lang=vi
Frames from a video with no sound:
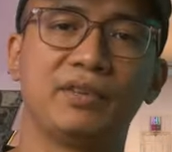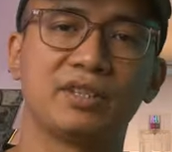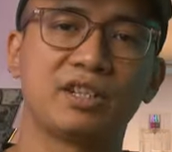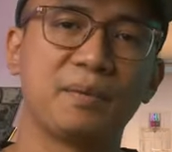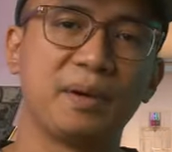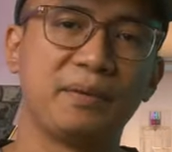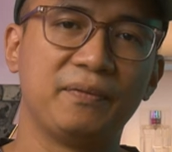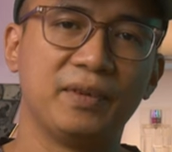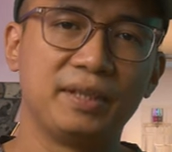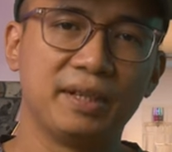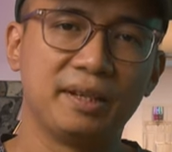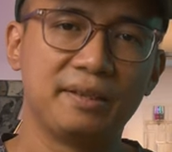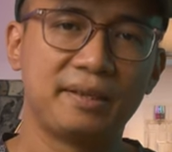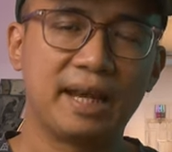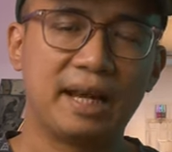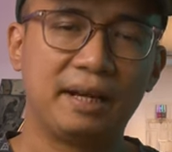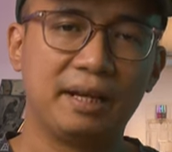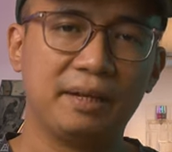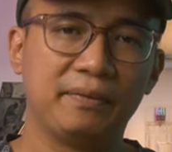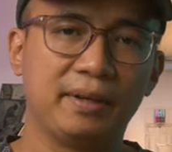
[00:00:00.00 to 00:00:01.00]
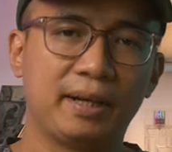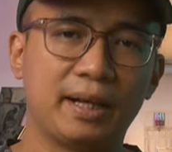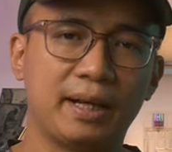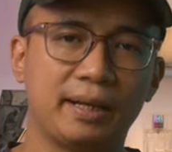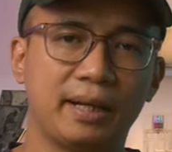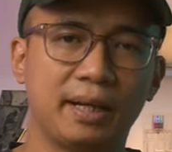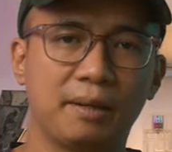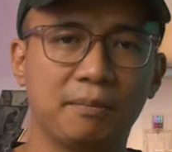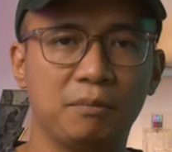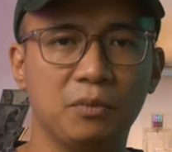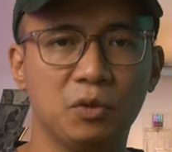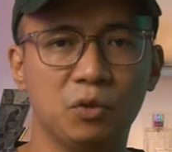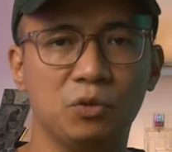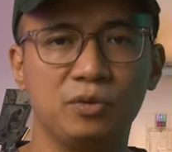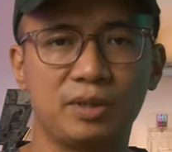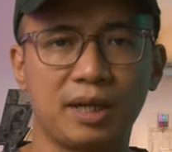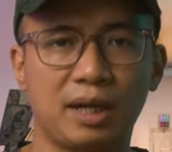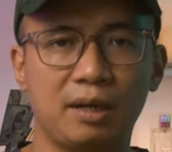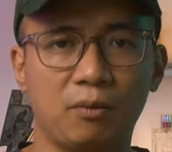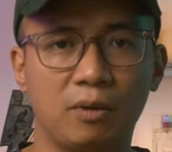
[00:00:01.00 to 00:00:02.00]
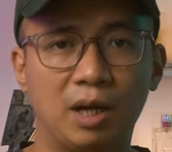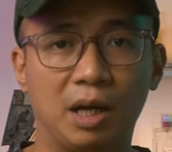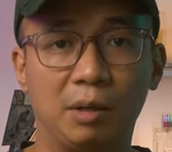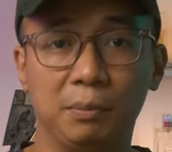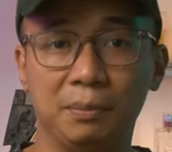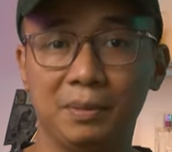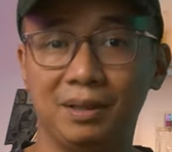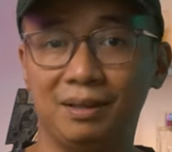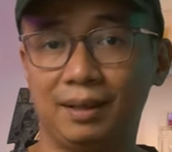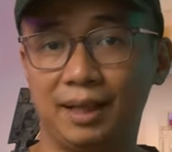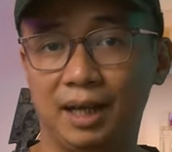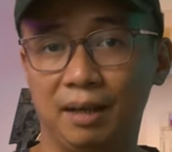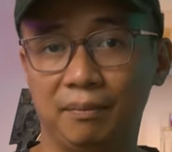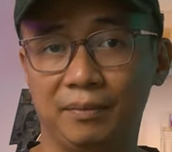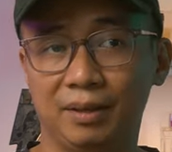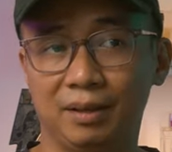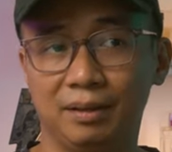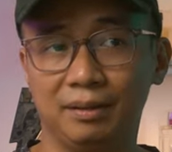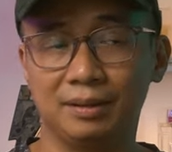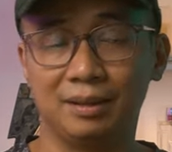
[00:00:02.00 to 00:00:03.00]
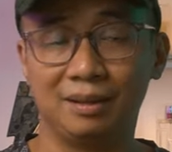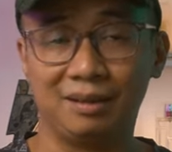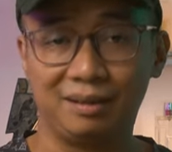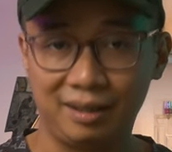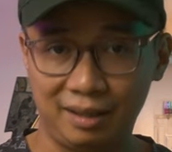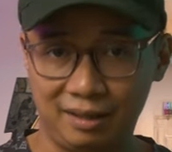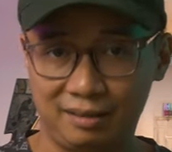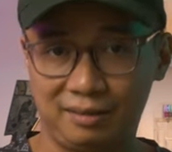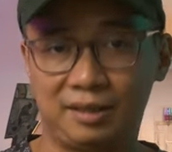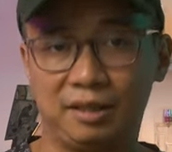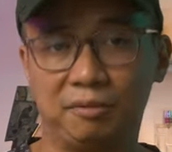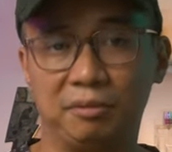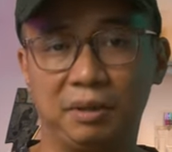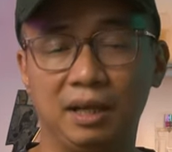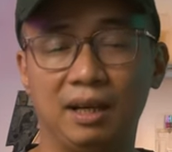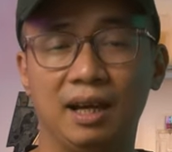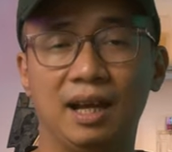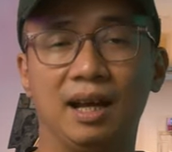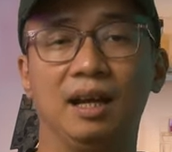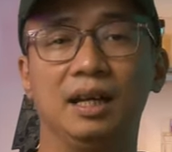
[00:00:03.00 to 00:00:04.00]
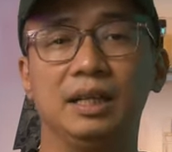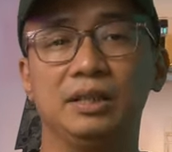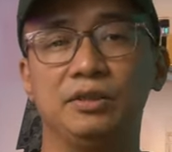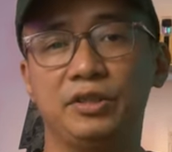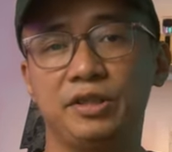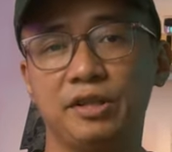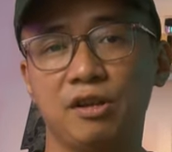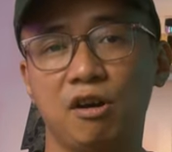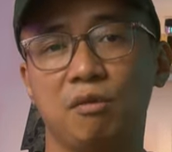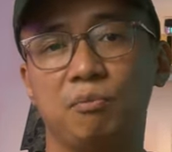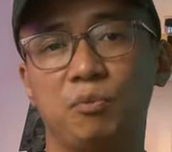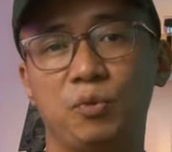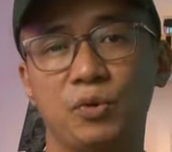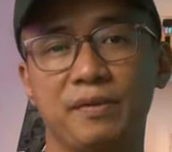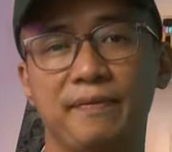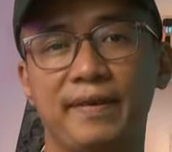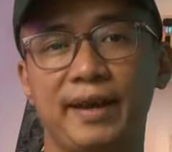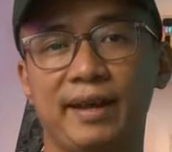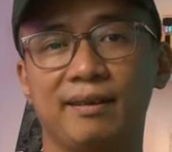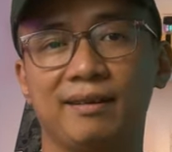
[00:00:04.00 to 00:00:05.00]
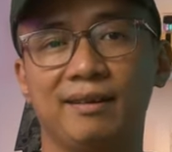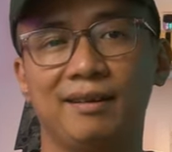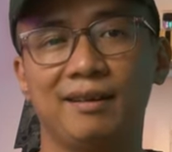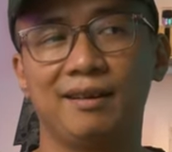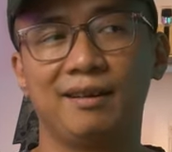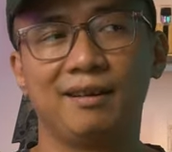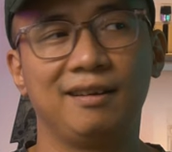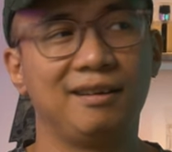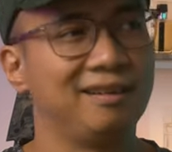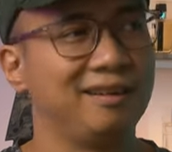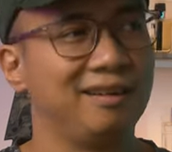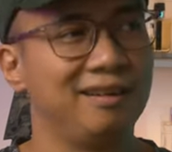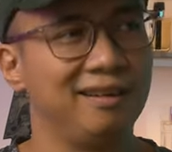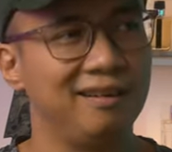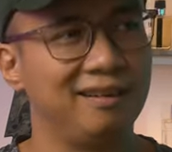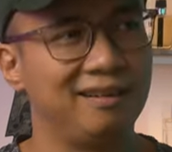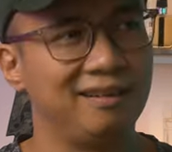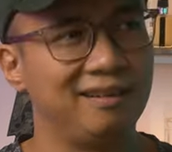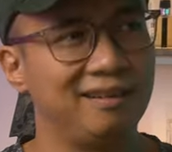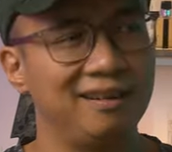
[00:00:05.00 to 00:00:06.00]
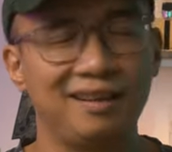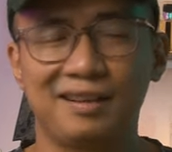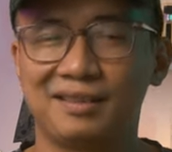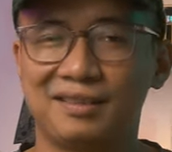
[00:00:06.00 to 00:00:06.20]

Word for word: thì bữa sau mình vừa chia sẻ đến với các anh em bốn trang nước hoa mà mình cảm thấy rất là thích trong cái line Dior Privé uh,